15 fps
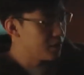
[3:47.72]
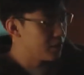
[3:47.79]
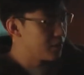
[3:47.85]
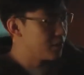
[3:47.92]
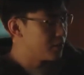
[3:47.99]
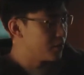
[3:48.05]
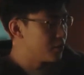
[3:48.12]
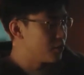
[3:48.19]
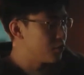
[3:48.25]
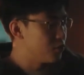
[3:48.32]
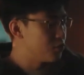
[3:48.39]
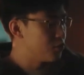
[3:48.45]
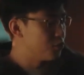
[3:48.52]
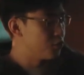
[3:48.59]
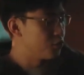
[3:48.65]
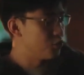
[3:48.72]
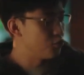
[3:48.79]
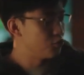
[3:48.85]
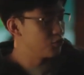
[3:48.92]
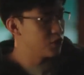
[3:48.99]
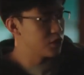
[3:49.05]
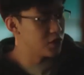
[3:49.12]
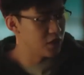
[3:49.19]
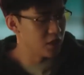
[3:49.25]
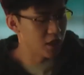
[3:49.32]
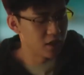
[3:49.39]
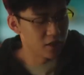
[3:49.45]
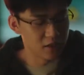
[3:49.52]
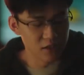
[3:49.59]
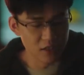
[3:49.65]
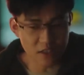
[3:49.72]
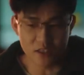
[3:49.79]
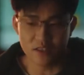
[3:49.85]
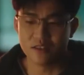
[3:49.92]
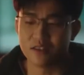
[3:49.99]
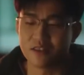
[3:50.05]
生，就有奖励。